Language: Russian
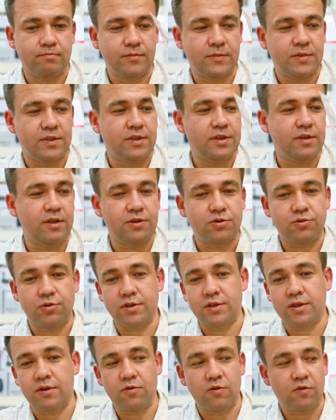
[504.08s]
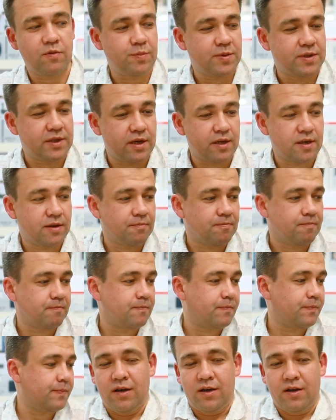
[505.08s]
Ссылочку оставлю в описании.
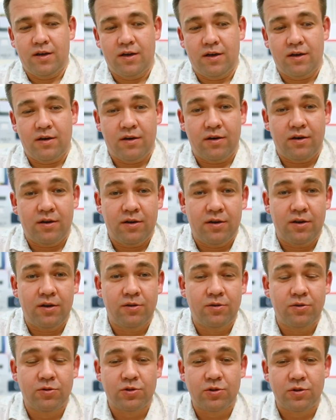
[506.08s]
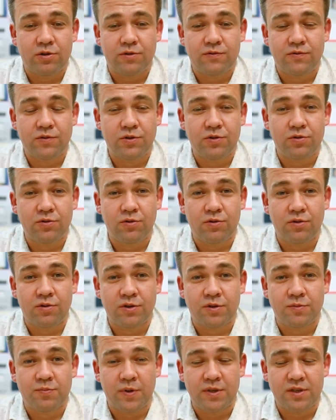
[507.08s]
А, ну что ж,
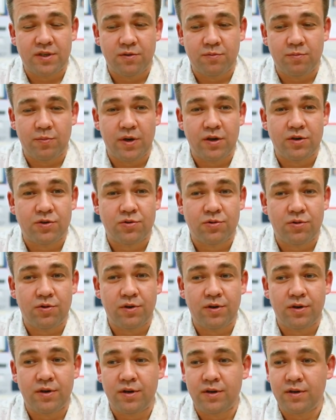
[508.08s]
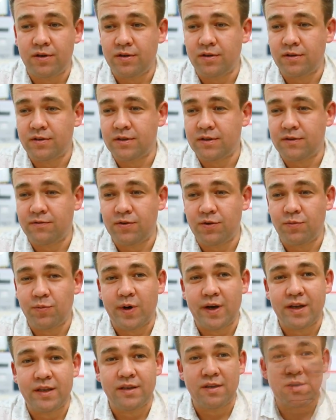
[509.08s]
все. Спасибо большое э, за
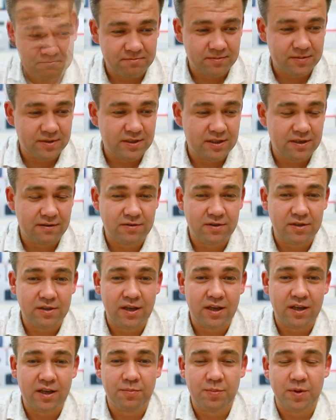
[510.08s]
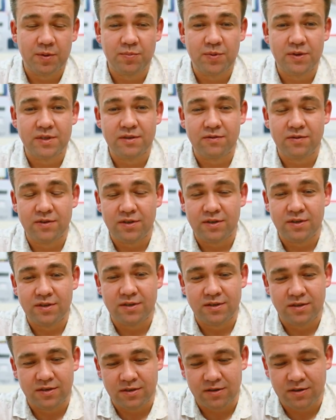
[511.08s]
внимание. Ставьте лайки,
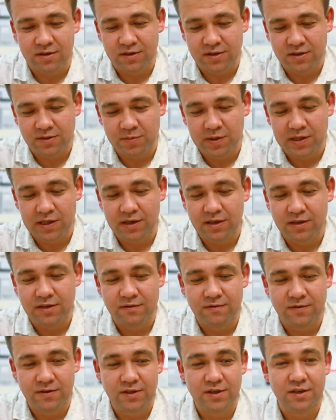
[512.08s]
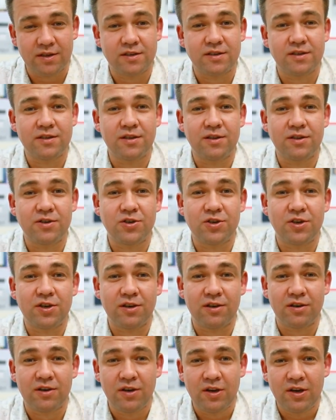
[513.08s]
подписывайтесь, э, смотрите все
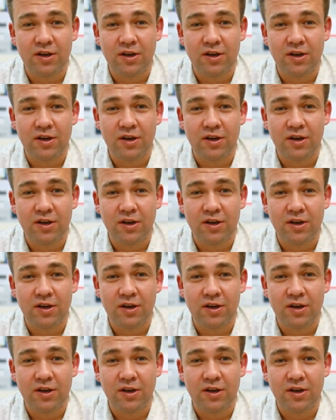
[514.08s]
ссылочки